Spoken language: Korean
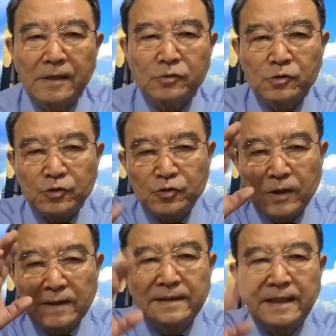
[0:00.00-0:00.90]

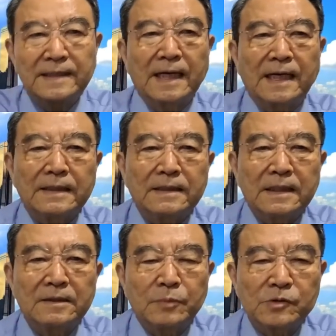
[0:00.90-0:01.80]
술수가 능하다
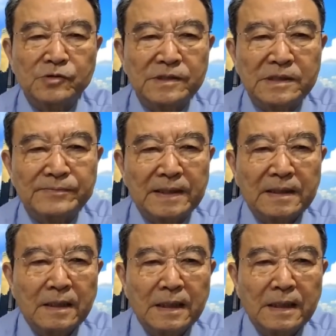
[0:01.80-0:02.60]
이렇게는 볼 수 있지만